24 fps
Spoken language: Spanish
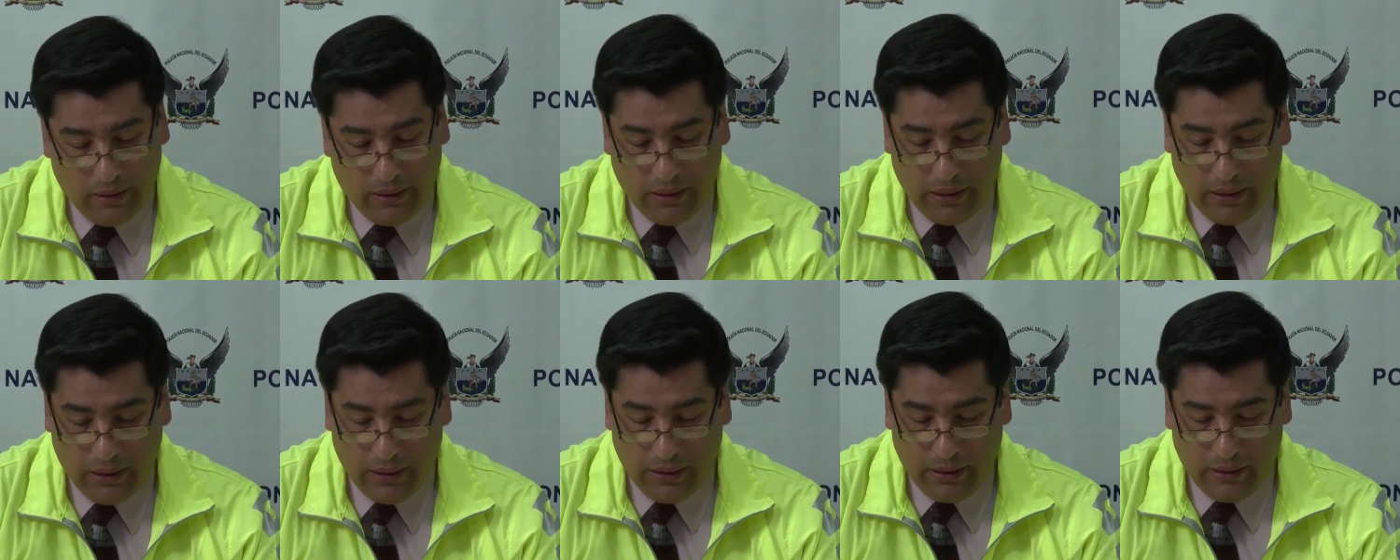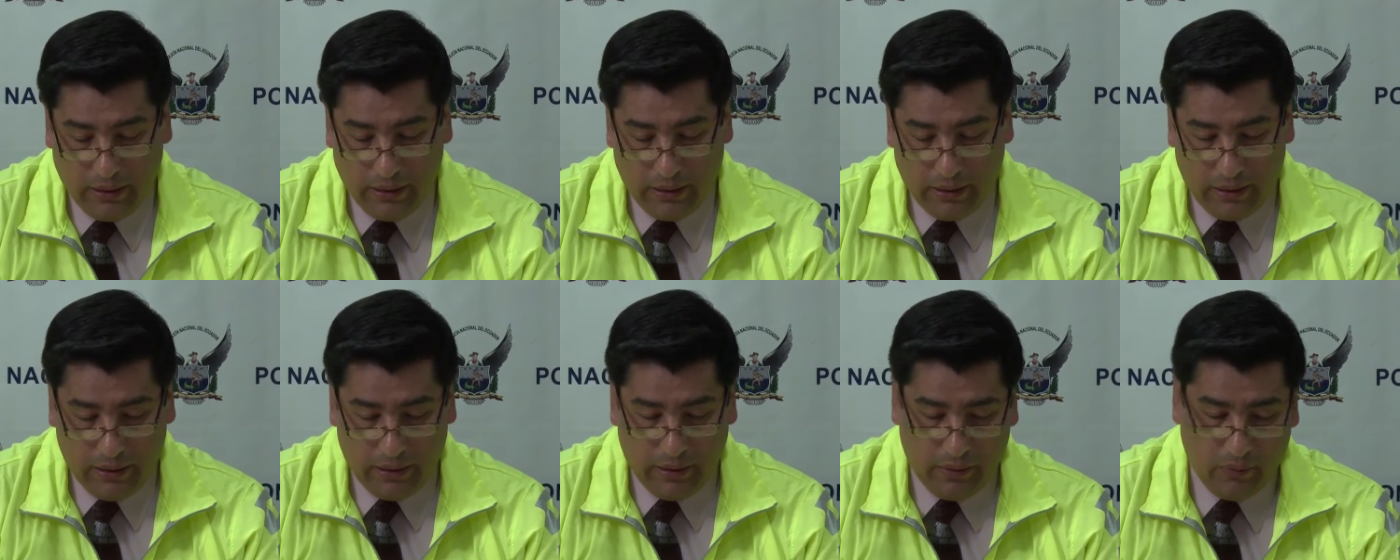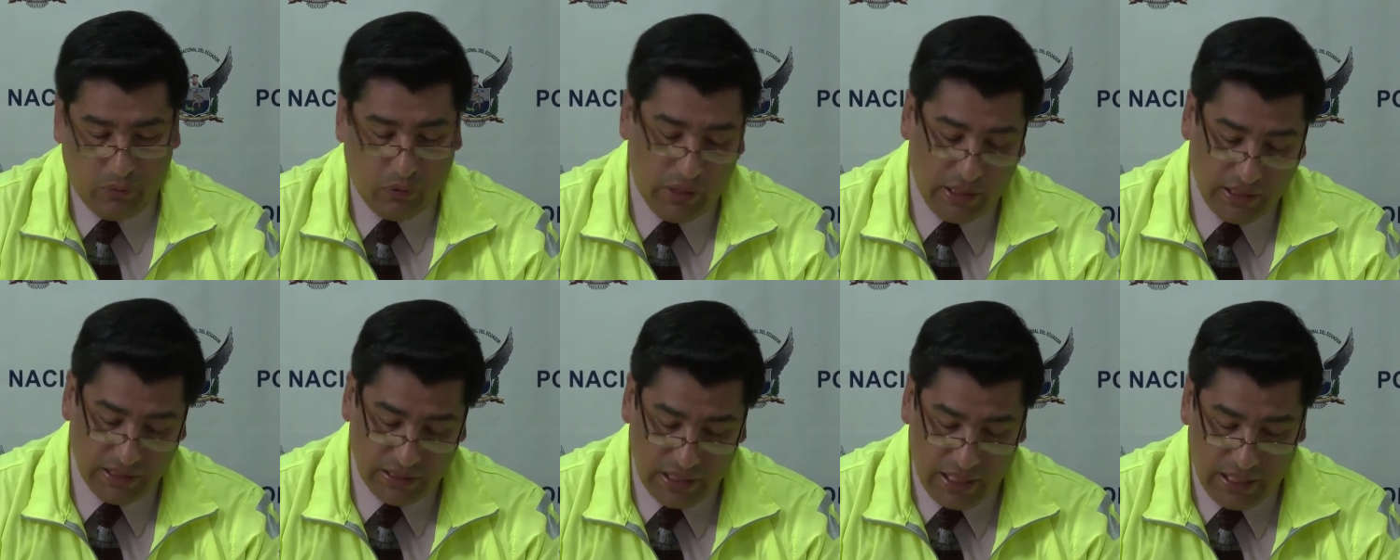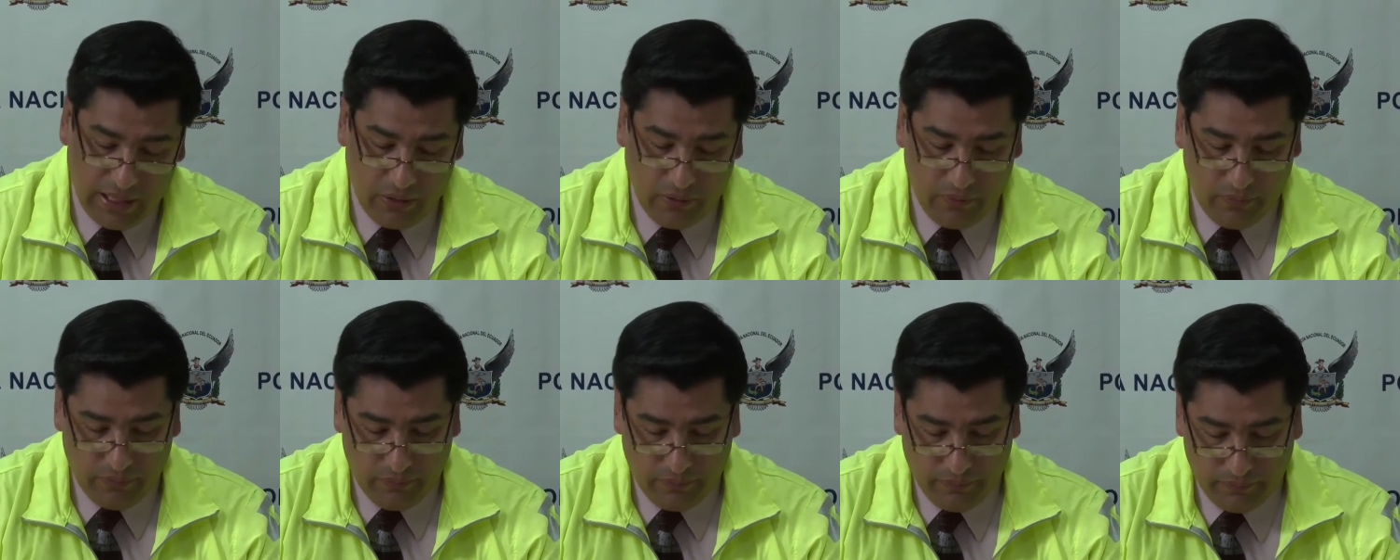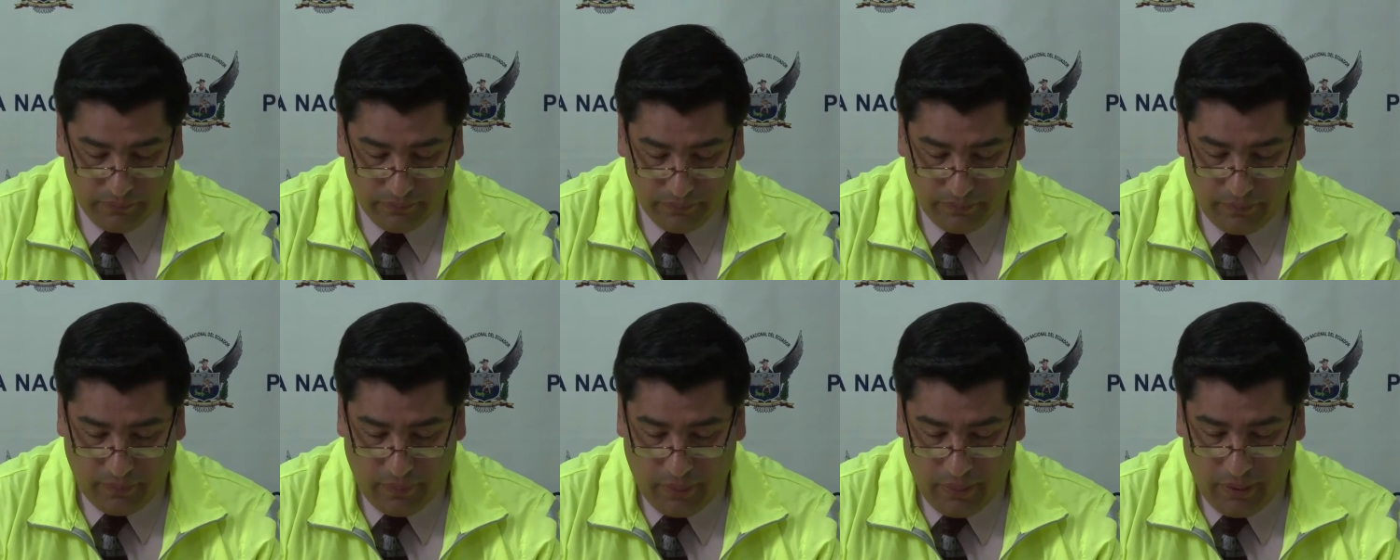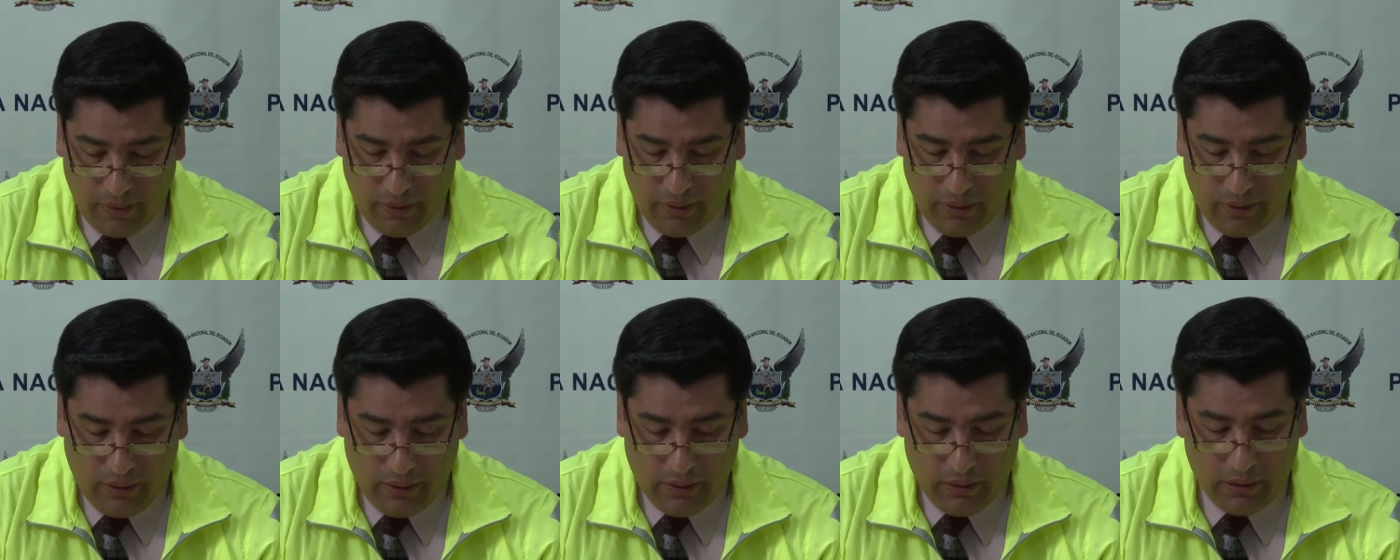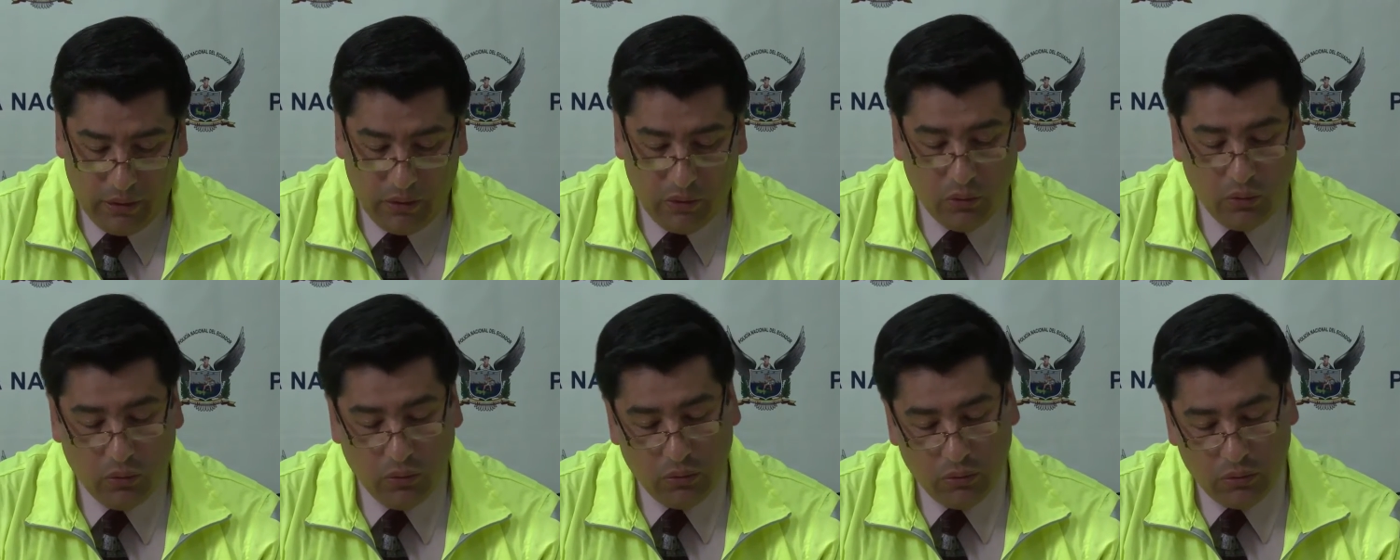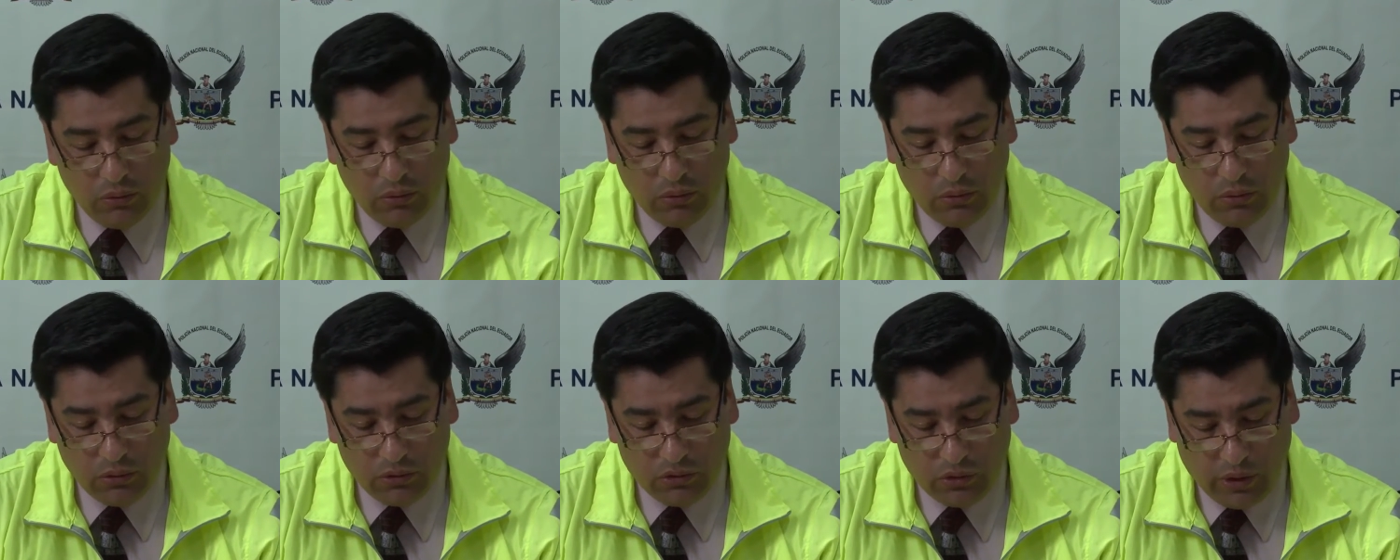eh, fue aislado y un